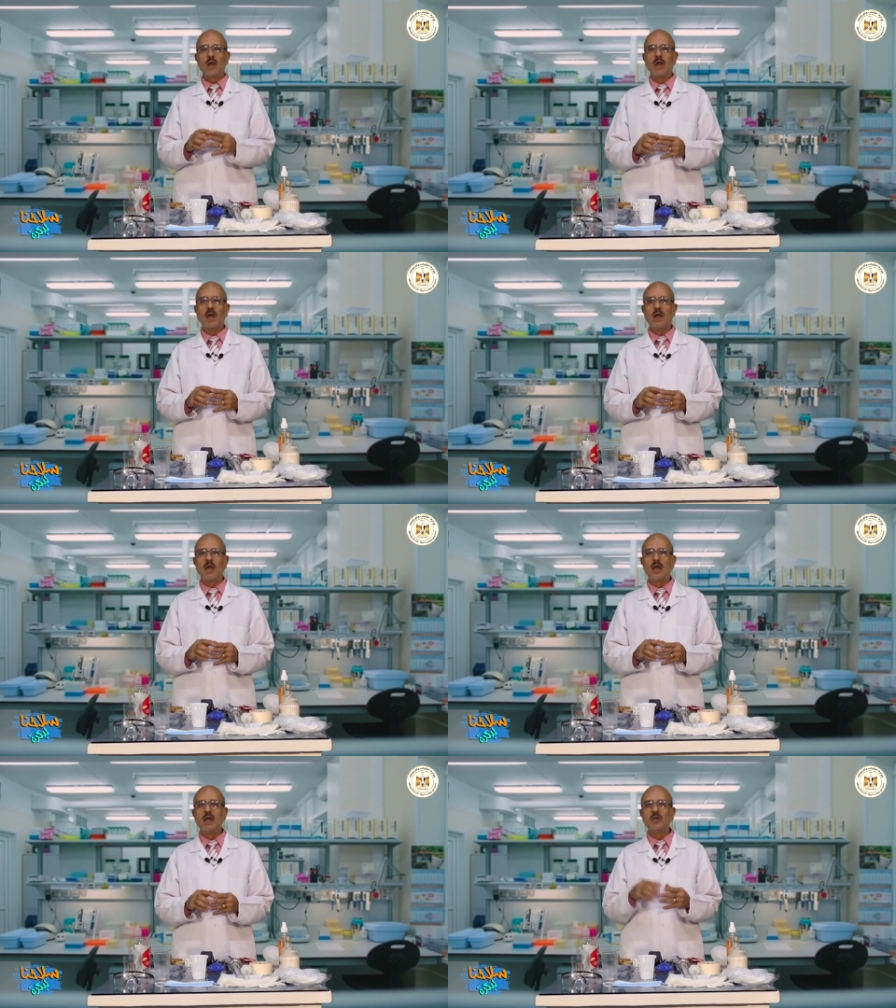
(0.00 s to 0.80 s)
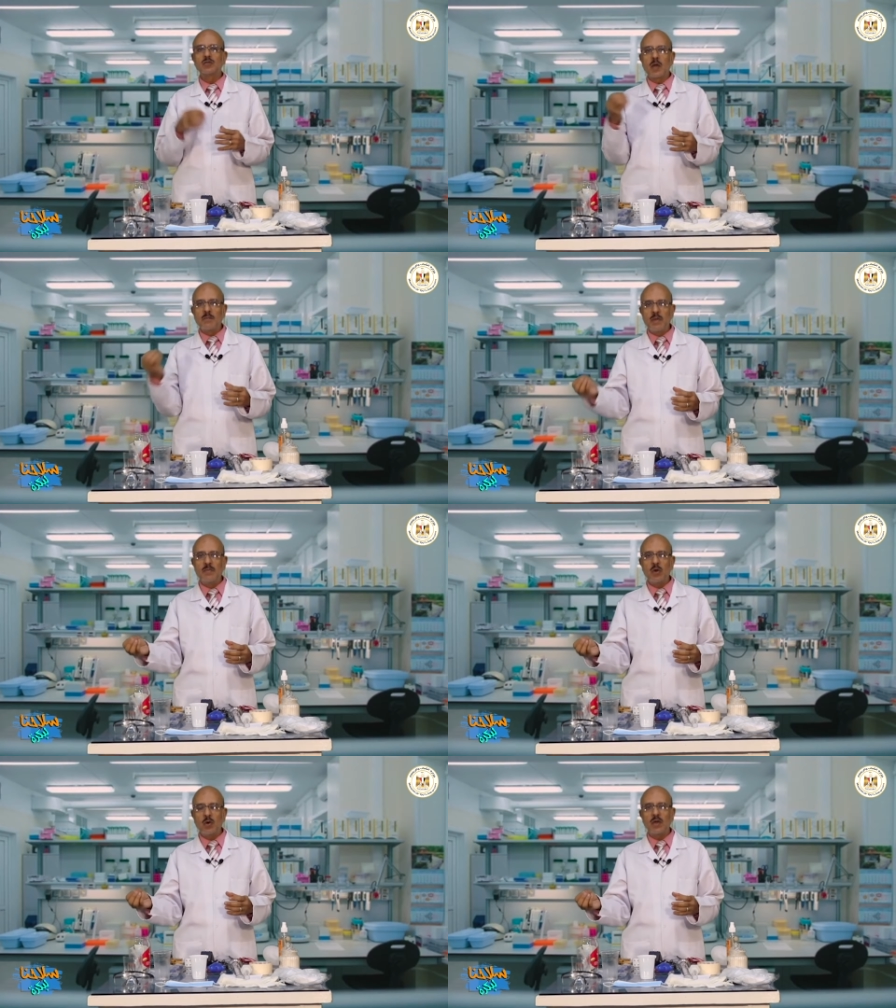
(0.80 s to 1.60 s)
آه، الطبيب
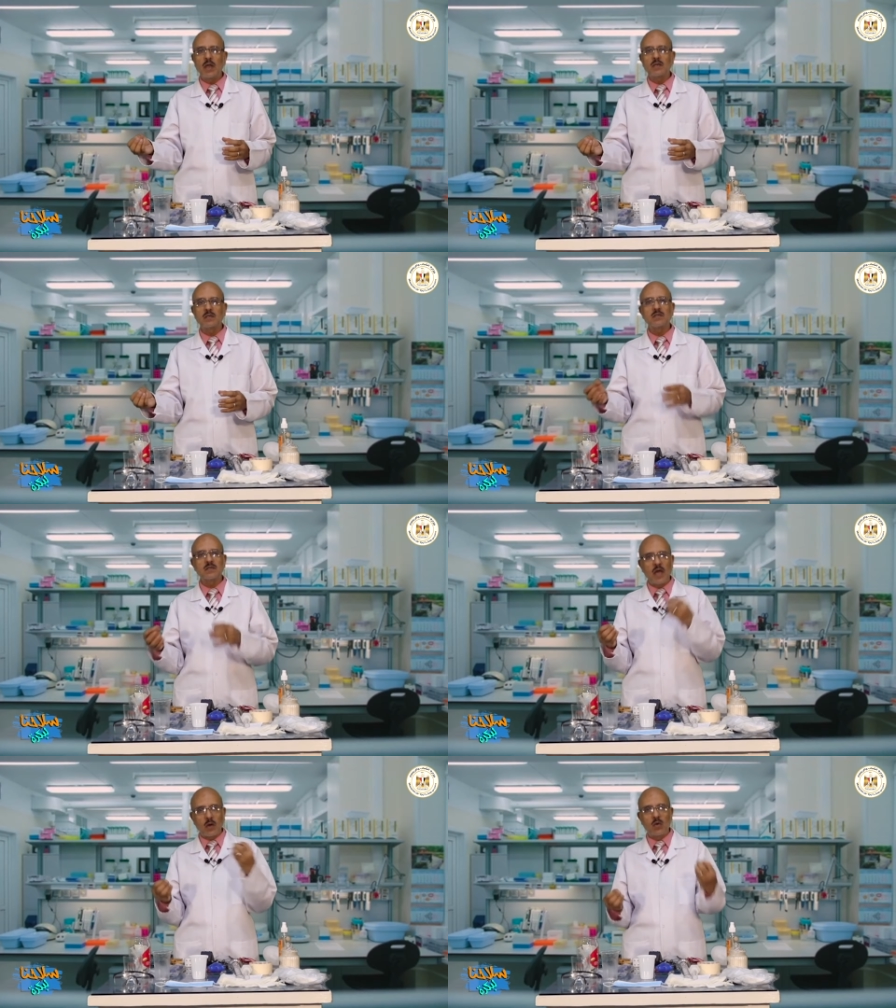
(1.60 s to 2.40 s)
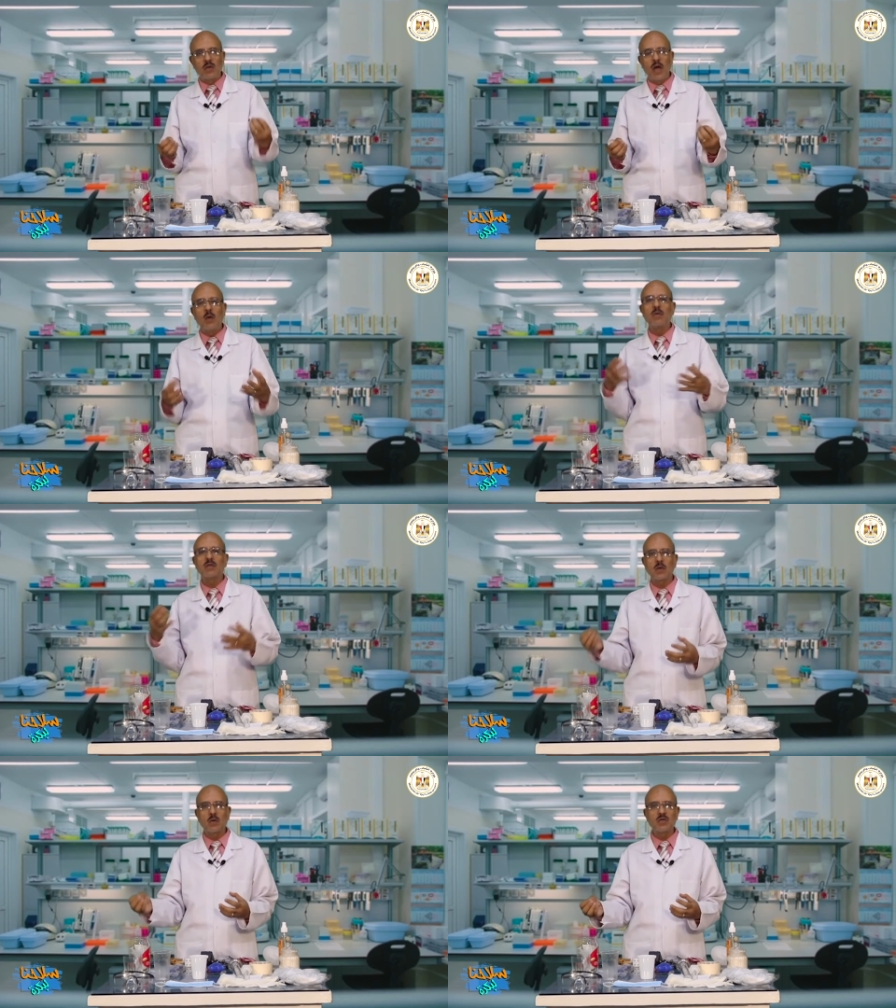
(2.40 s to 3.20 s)
بيقول لك تاكل ده وما
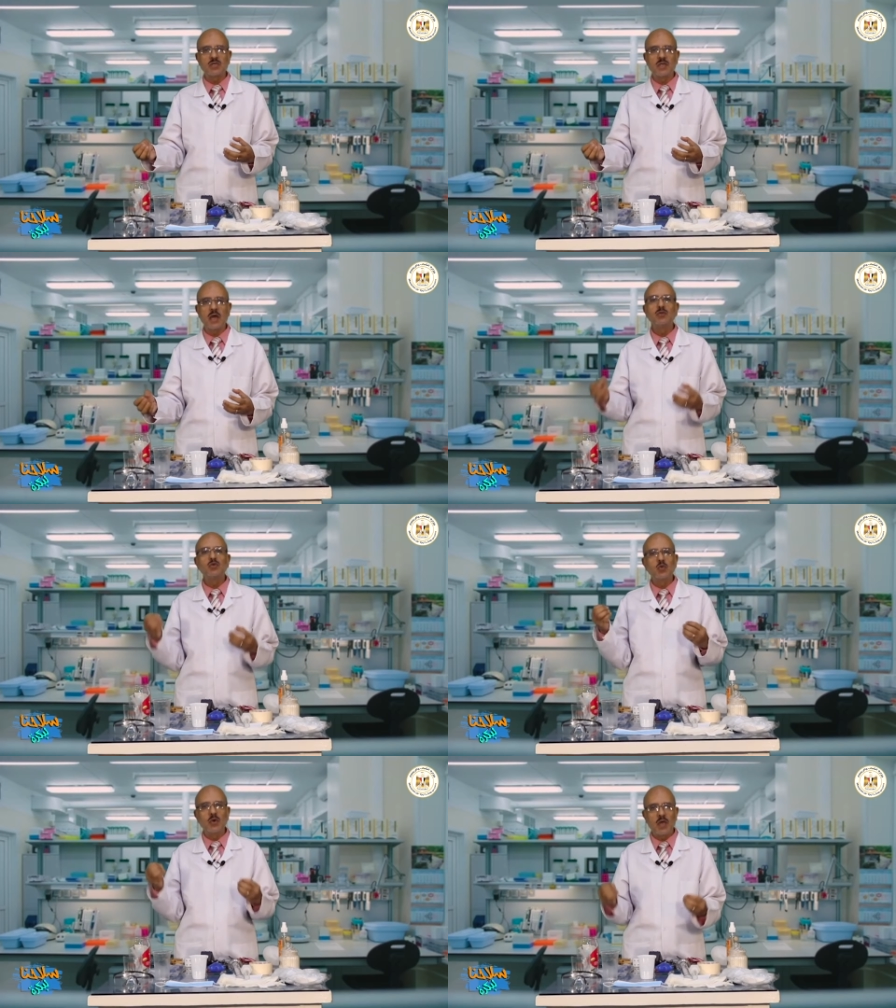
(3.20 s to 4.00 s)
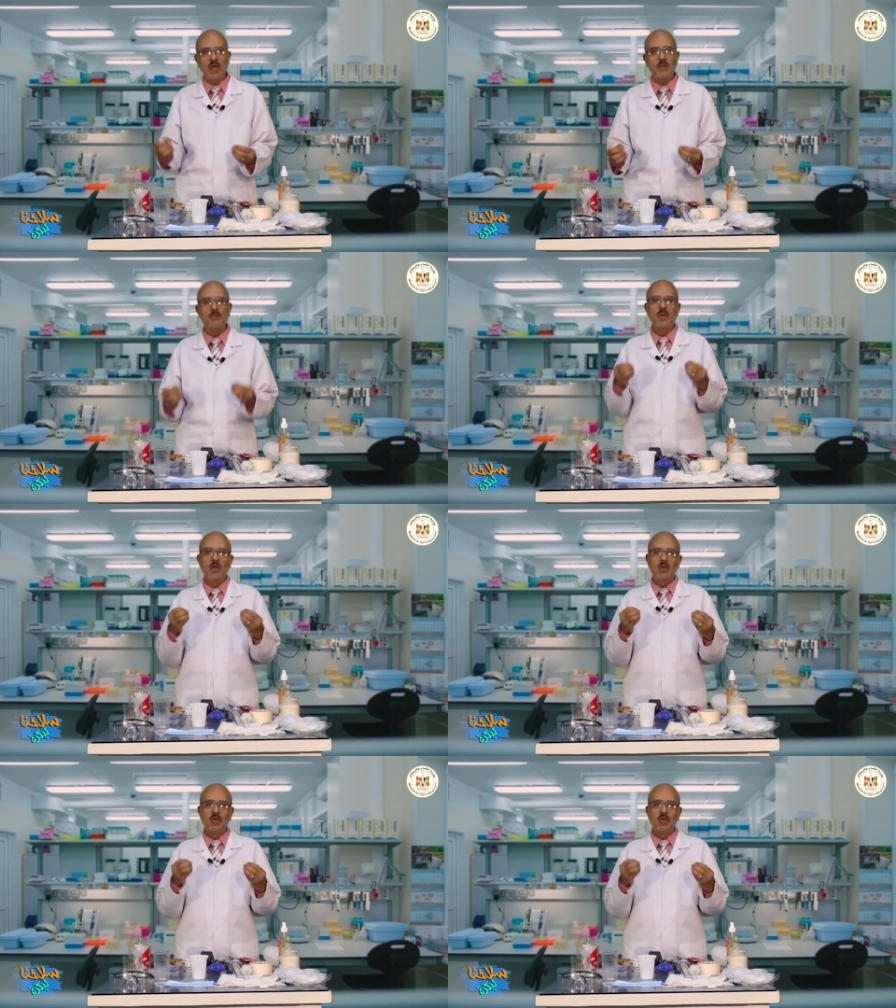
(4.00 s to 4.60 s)
تاكلش ده تو كيب